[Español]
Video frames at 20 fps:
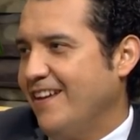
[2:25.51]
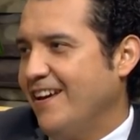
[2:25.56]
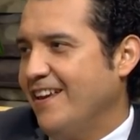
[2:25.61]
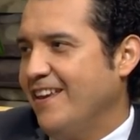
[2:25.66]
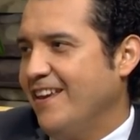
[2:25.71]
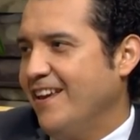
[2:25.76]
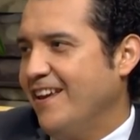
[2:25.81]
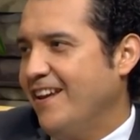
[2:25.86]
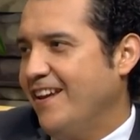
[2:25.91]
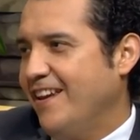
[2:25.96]

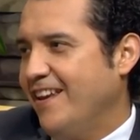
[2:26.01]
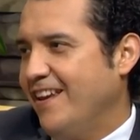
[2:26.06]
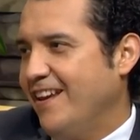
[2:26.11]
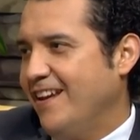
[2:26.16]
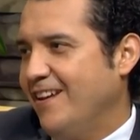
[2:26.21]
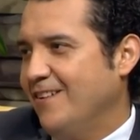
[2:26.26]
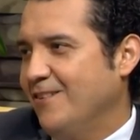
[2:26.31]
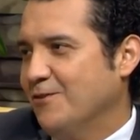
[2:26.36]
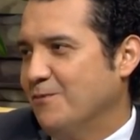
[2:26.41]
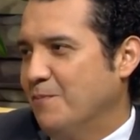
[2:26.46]
ahí en
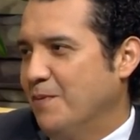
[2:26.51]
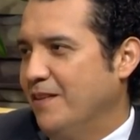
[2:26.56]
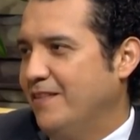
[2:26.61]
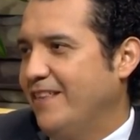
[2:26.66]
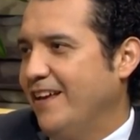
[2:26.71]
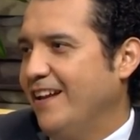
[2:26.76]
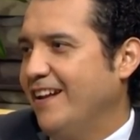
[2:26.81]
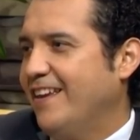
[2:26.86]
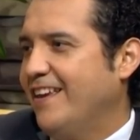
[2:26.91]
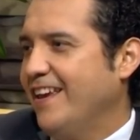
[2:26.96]
el
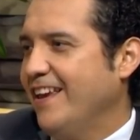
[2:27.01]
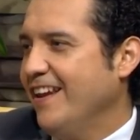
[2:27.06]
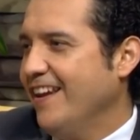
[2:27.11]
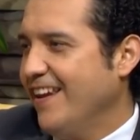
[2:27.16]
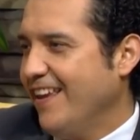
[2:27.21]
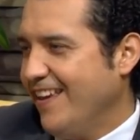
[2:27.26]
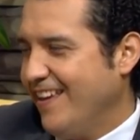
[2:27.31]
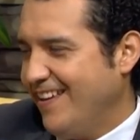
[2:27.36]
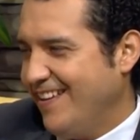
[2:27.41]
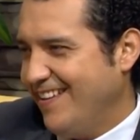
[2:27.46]
Hospital
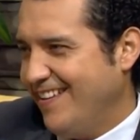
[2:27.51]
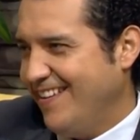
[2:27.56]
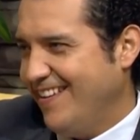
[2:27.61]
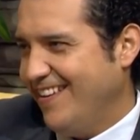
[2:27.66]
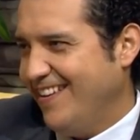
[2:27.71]
Gine,